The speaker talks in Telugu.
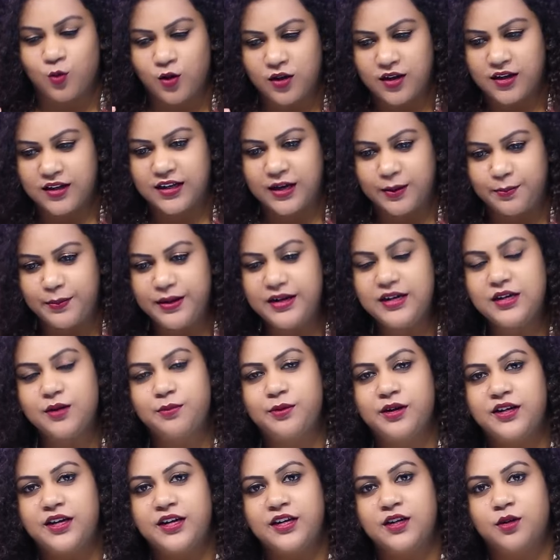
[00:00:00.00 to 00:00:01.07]
ఒక కమెంట్
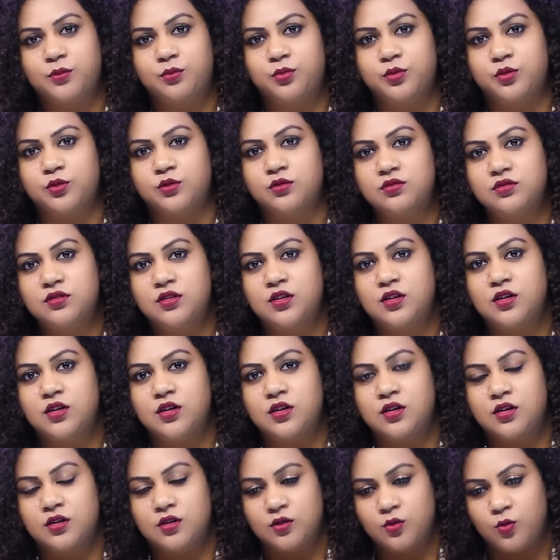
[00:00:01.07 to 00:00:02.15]
పెట్టేటప్పుడు
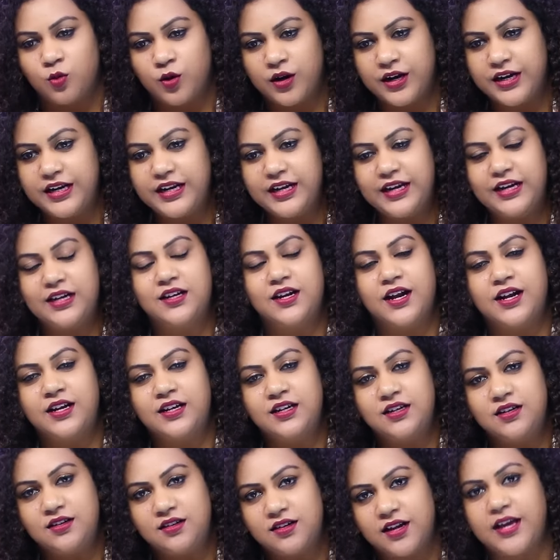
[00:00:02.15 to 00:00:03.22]
ఒకటికి టెన్
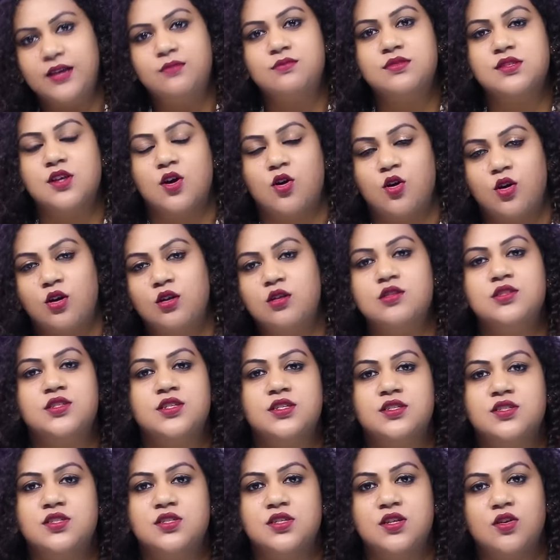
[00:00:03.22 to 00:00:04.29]
టైమ్స్
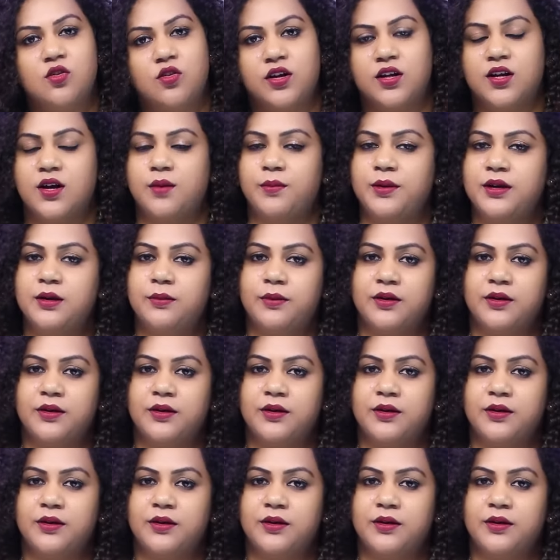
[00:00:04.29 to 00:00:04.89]
ఆలోచించి ఒకటి కమెంట్